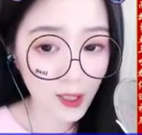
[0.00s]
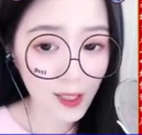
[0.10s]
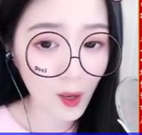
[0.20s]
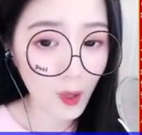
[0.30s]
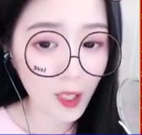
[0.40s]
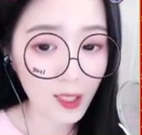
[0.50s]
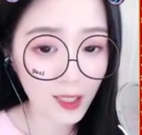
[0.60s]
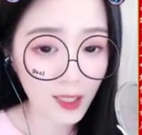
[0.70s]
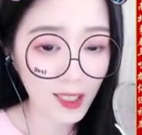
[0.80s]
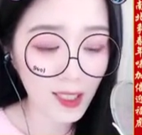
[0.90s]
杨芷衡
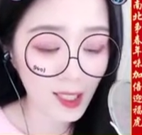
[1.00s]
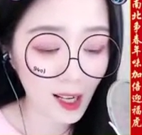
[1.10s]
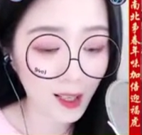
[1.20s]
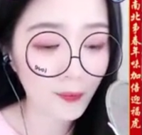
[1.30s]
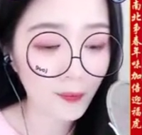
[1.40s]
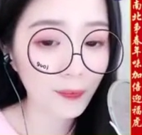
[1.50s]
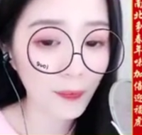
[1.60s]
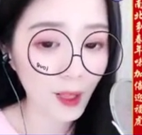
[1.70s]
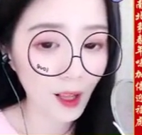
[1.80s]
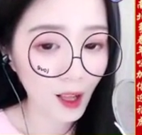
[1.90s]
微微起身，
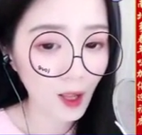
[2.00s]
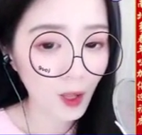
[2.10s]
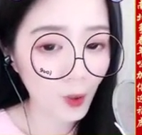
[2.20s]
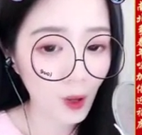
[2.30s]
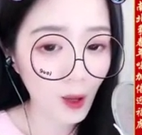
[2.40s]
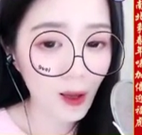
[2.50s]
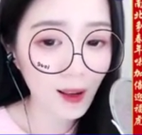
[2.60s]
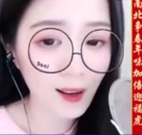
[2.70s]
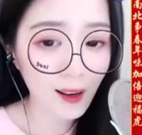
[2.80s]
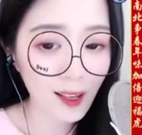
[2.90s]
未及反应，
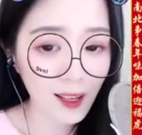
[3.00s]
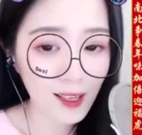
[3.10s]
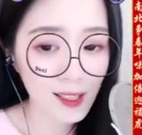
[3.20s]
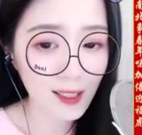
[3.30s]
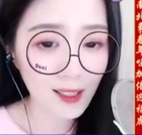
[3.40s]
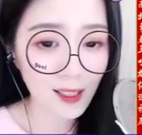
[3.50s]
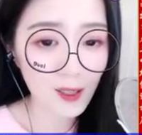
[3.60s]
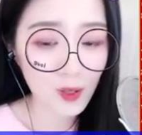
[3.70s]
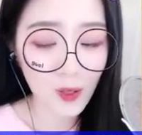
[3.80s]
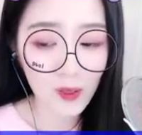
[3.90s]
便只见他
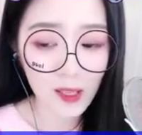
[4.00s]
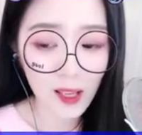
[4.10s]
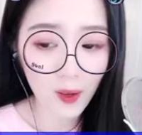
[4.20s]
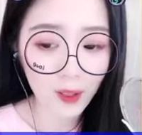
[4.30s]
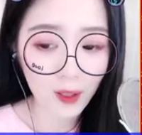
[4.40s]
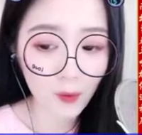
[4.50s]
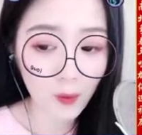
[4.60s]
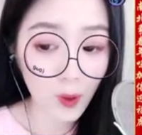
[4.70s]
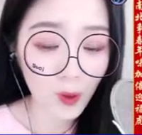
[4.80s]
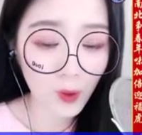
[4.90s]
忽然转身
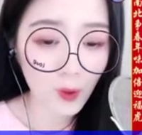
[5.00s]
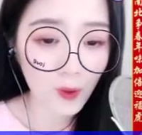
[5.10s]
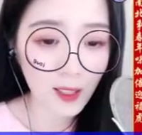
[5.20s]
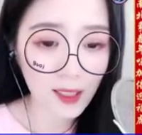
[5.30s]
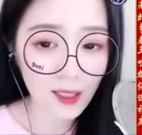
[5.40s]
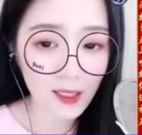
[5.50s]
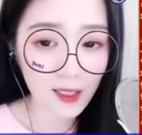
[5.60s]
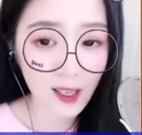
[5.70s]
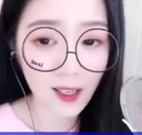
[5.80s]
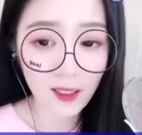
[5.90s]
推门而
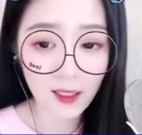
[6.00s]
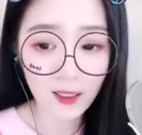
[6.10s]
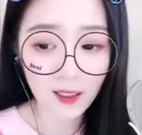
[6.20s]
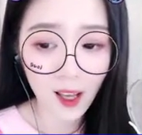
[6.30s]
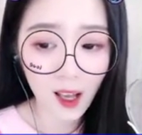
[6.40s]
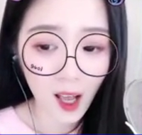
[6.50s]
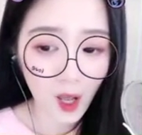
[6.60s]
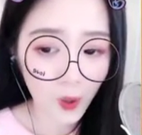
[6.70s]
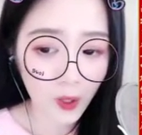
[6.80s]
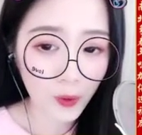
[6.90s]
去。
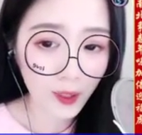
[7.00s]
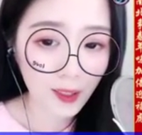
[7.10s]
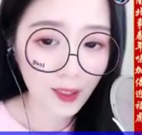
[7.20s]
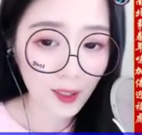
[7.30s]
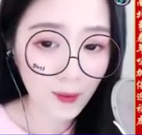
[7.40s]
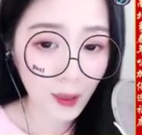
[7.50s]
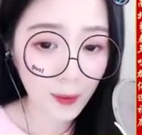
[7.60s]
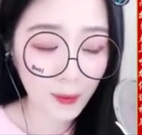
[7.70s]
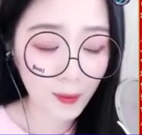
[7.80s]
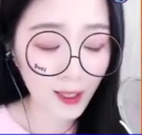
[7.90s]
芷衡一
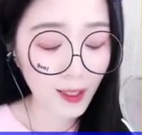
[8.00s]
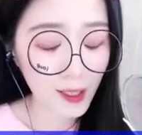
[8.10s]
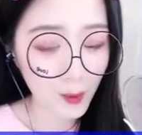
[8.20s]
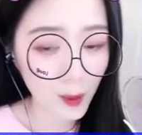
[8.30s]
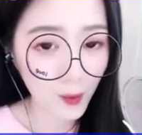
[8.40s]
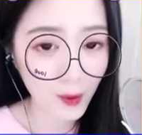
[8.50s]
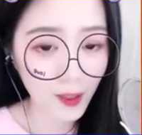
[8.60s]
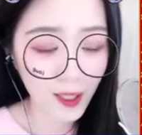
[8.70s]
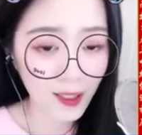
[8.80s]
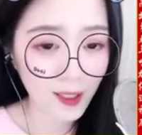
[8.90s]
惊，
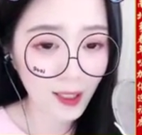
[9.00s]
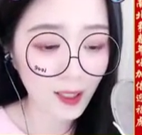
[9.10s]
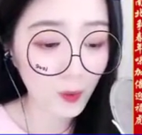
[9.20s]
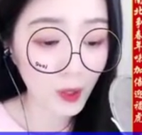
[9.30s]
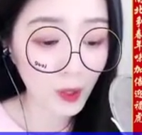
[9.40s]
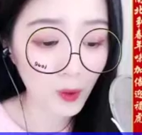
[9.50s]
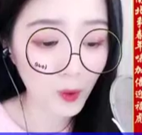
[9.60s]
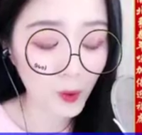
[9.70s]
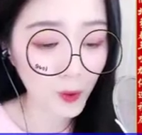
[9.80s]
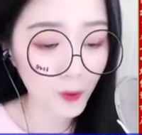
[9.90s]
李昭南明知道
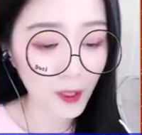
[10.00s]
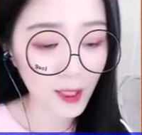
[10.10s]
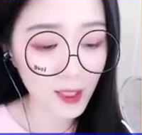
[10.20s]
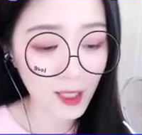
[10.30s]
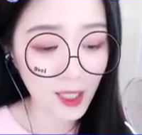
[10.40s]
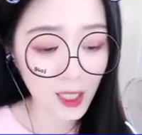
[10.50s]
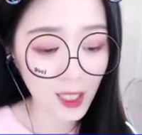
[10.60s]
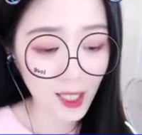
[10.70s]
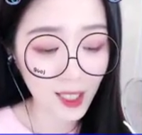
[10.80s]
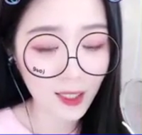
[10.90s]
门口有人，不
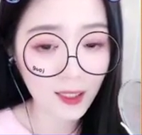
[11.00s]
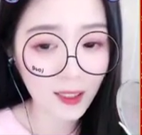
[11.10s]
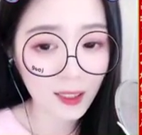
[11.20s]
是吗？